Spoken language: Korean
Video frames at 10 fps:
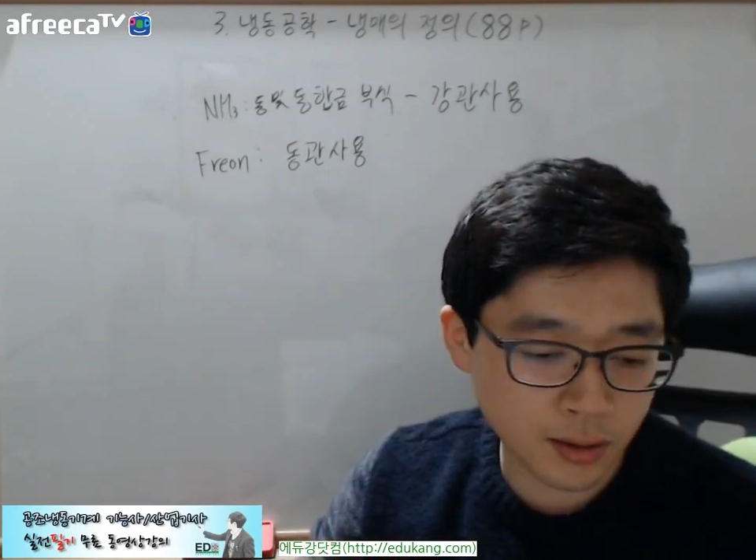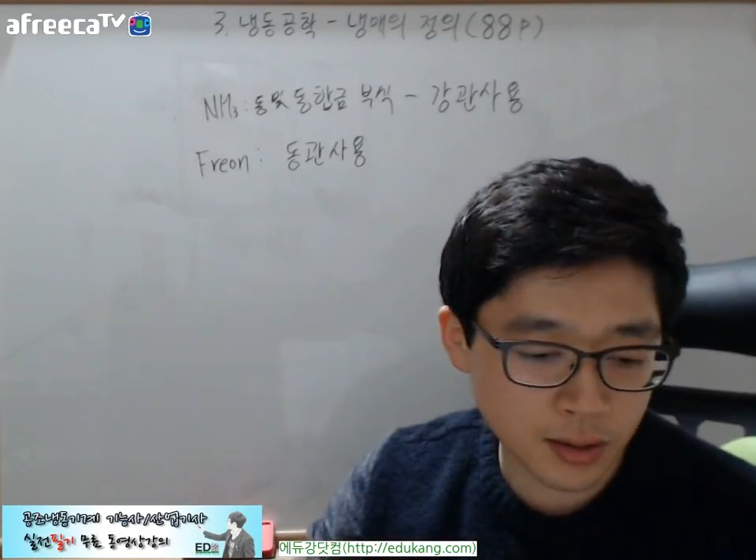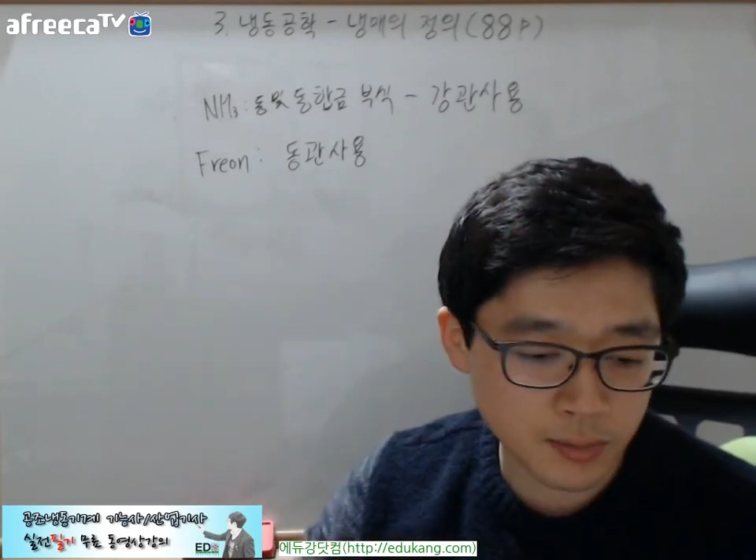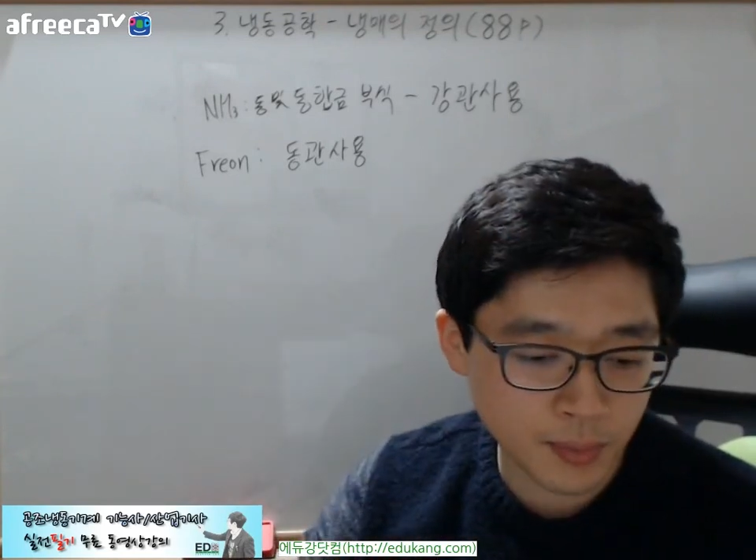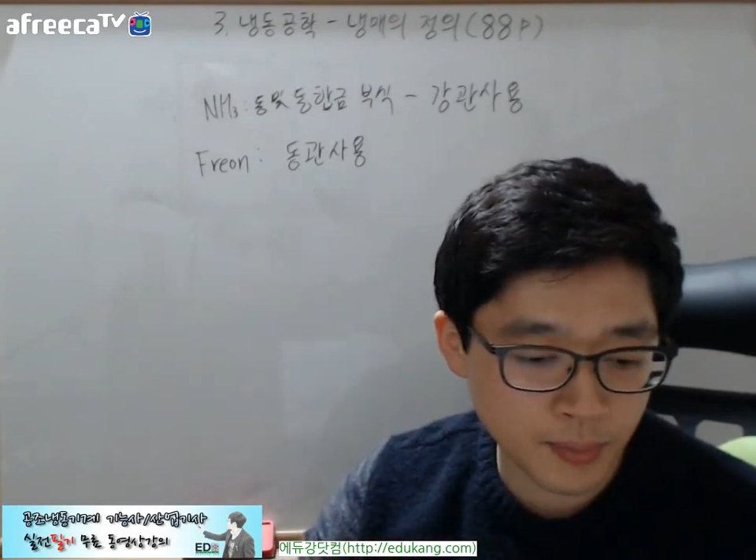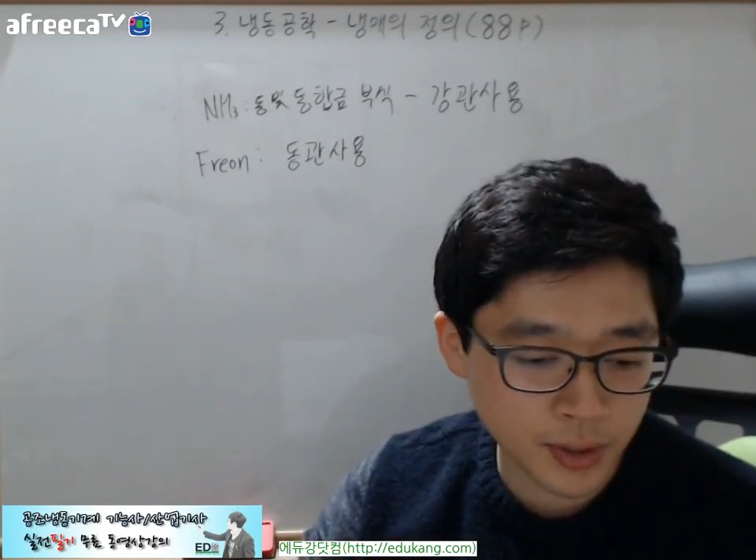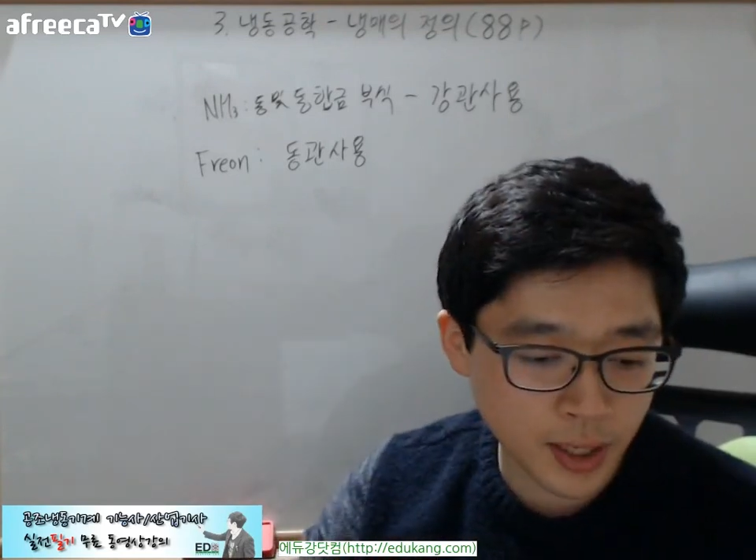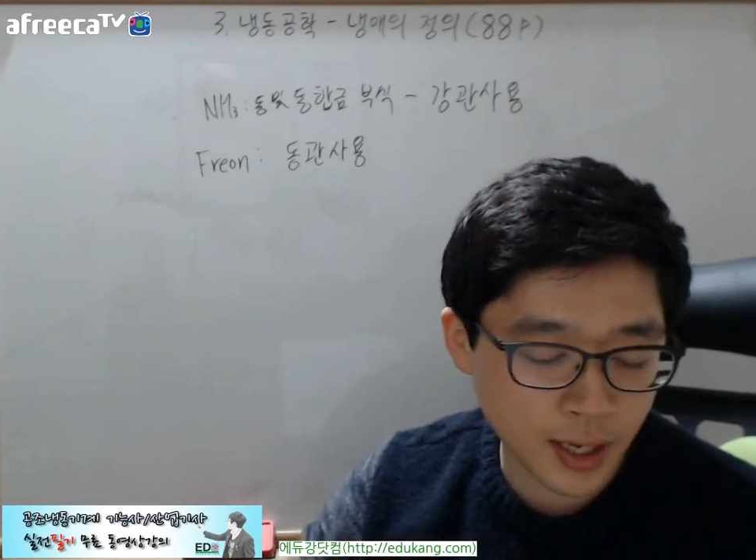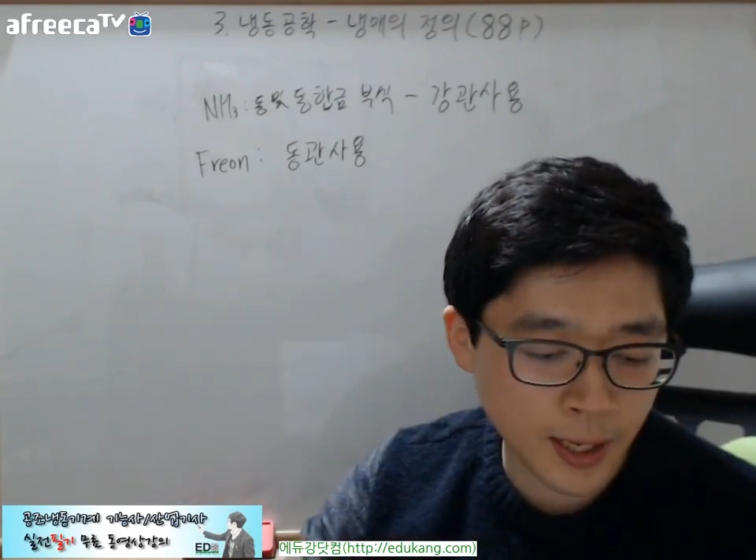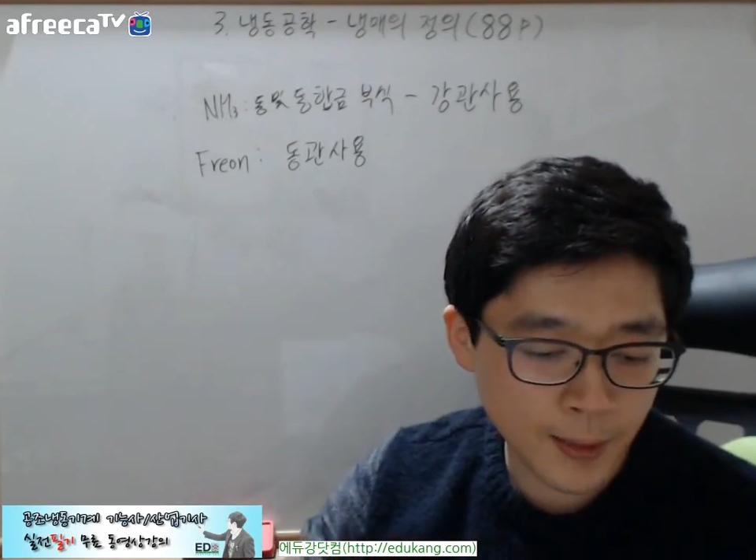그 다음
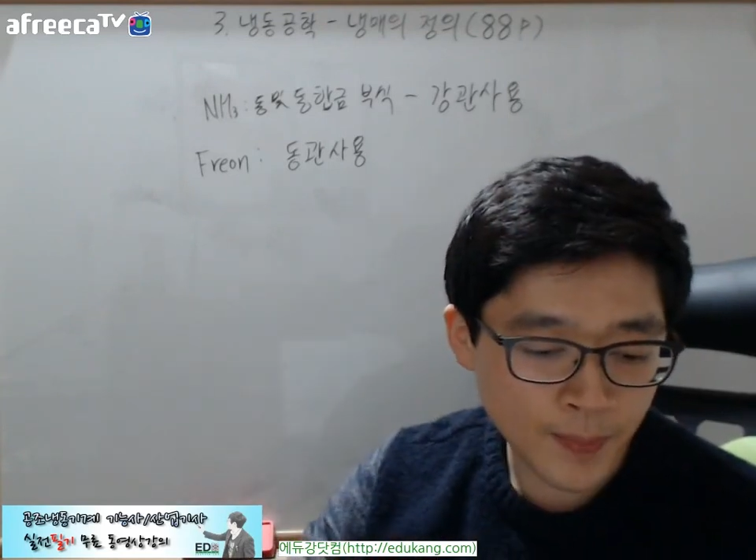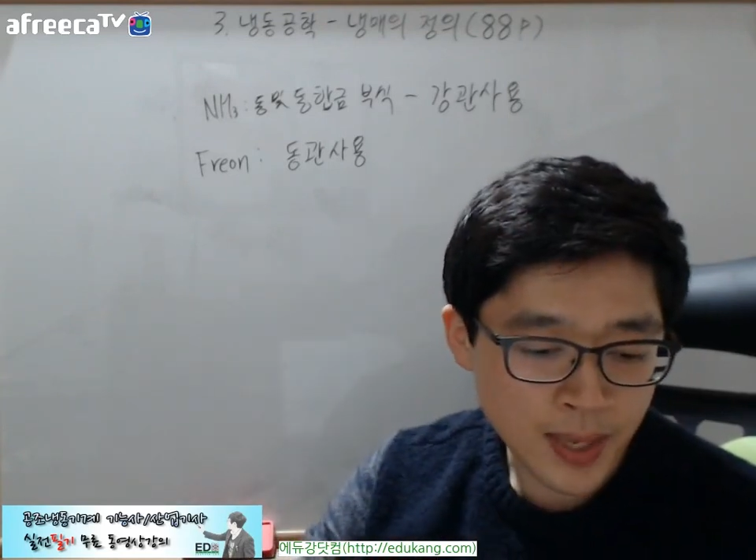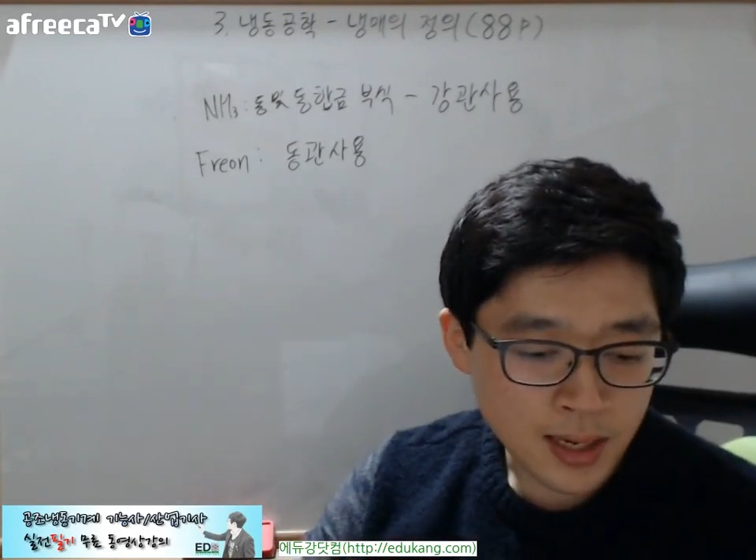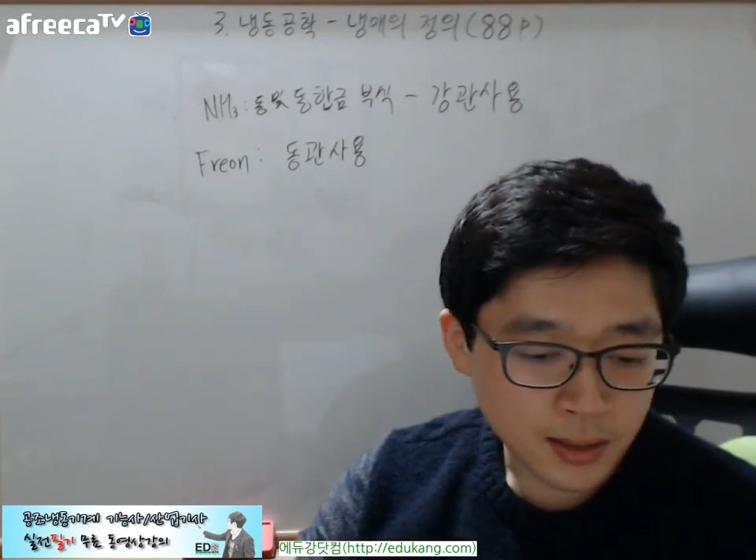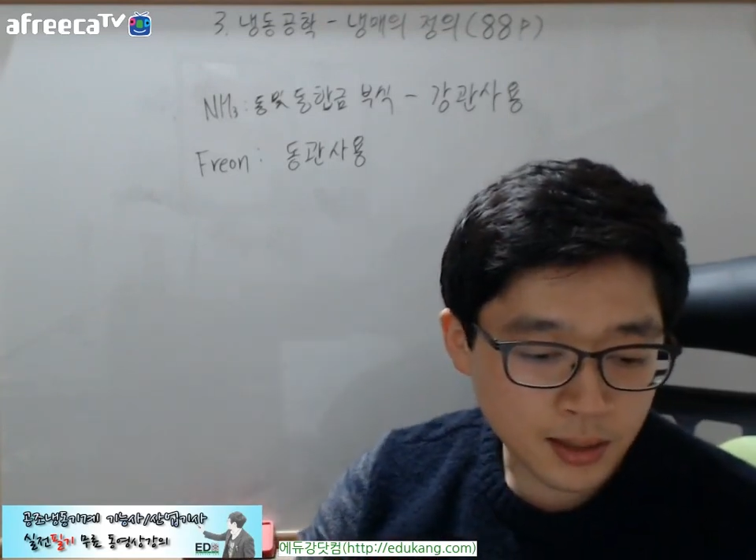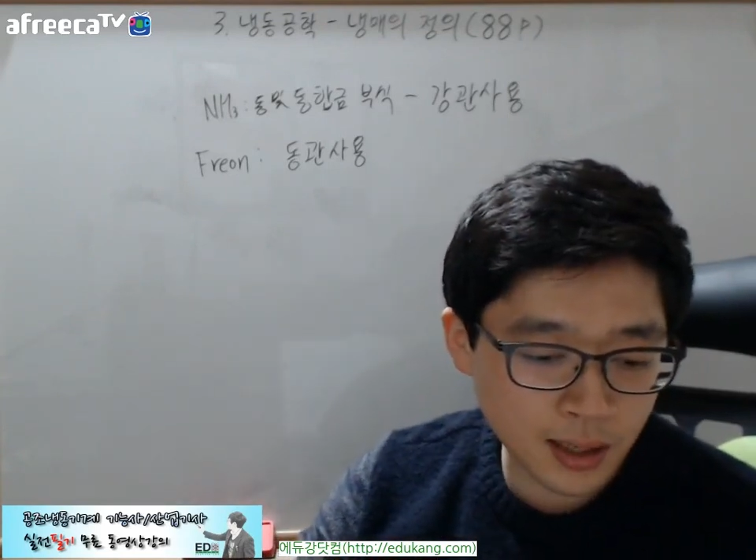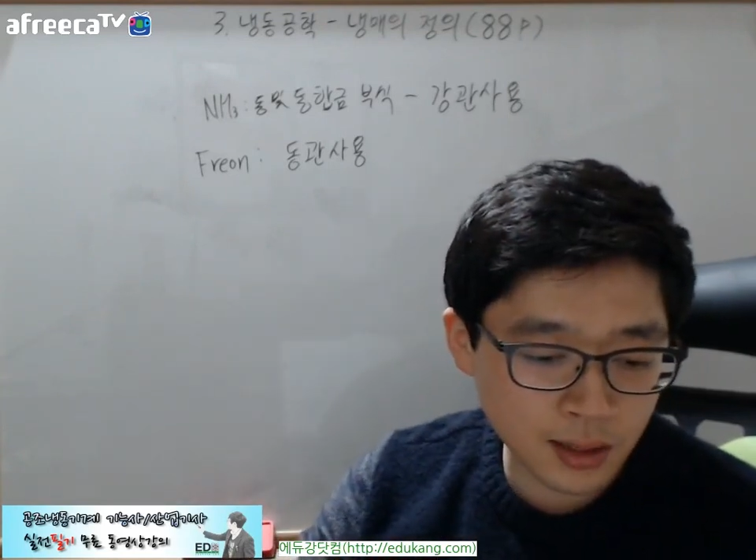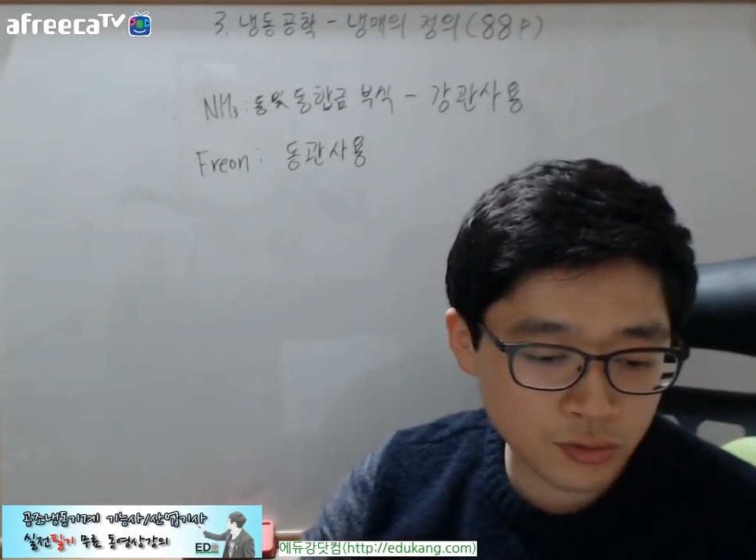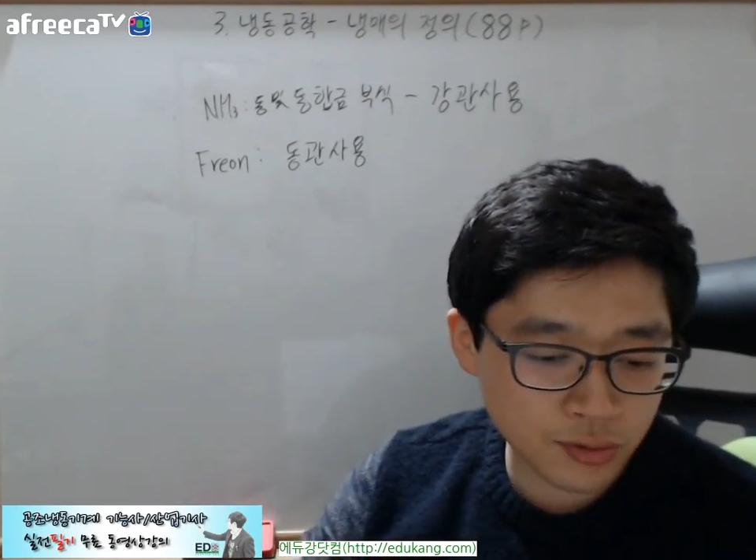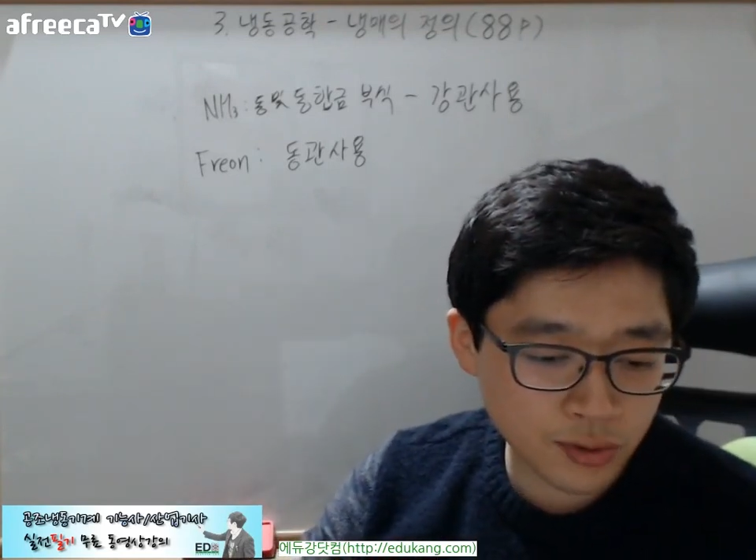3번에
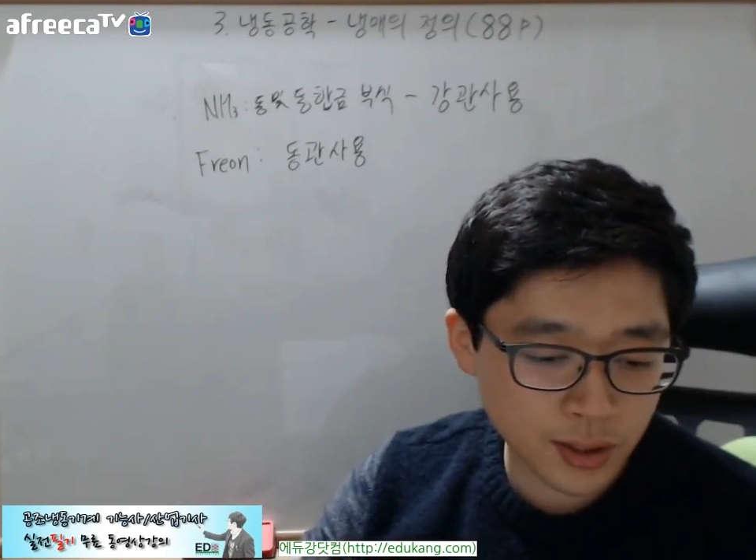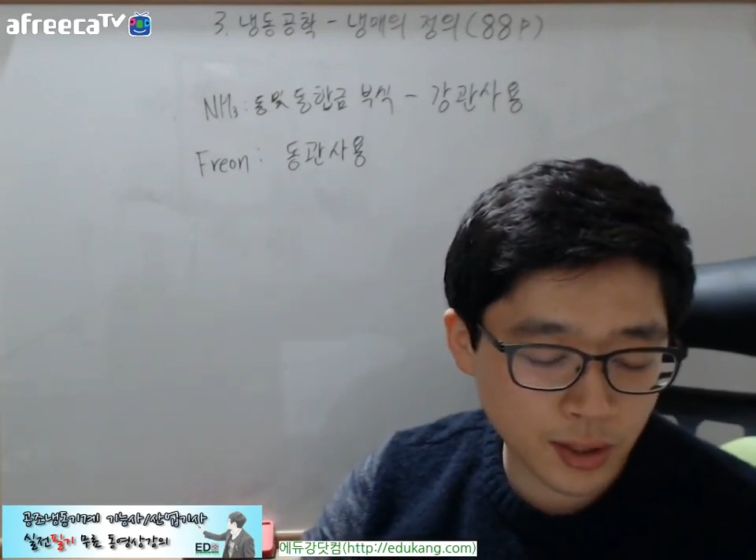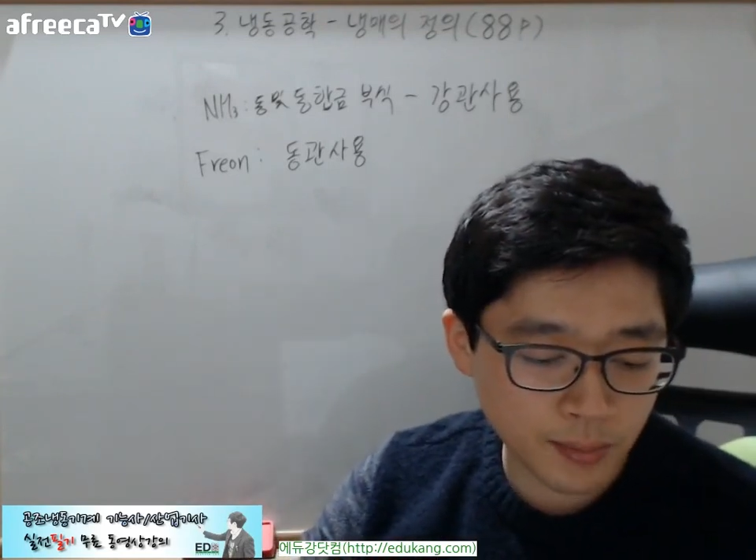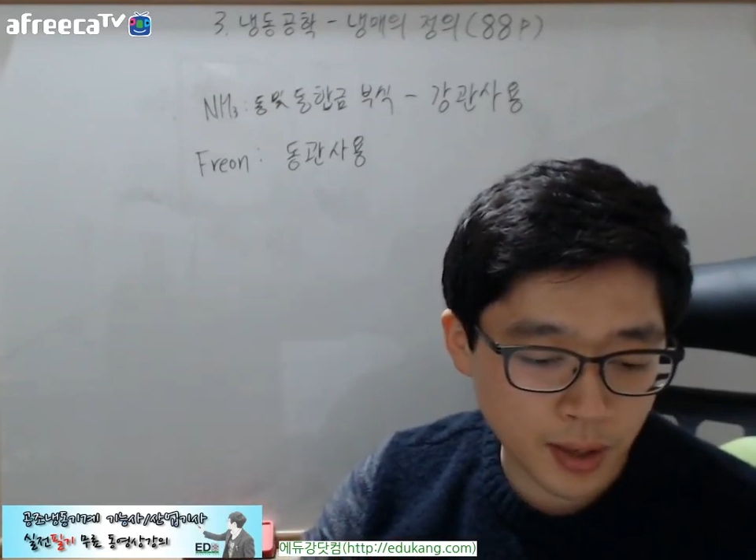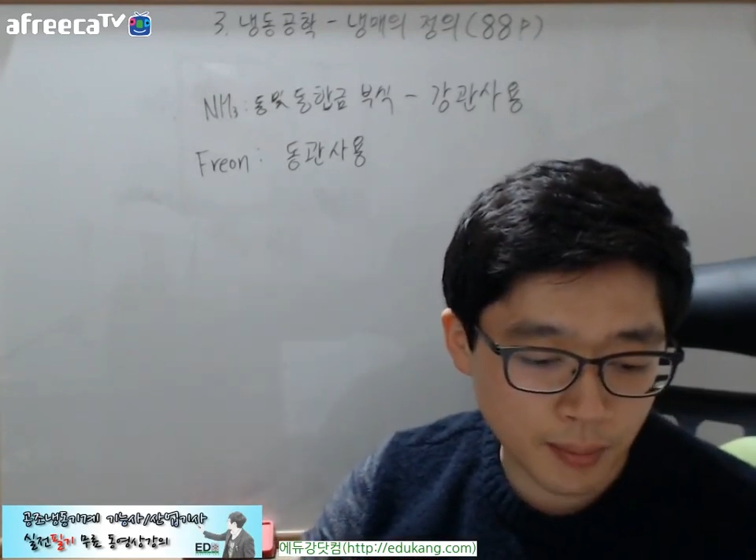탄화수소의 냉매,